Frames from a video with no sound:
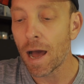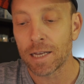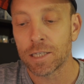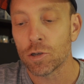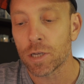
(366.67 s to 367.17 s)
ha
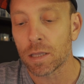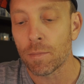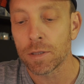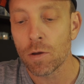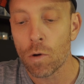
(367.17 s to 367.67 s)
sido
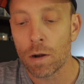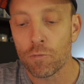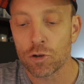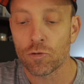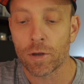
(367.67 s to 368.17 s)
exactamente igual,
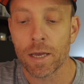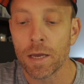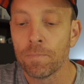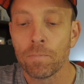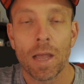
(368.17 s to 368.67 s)
puesto que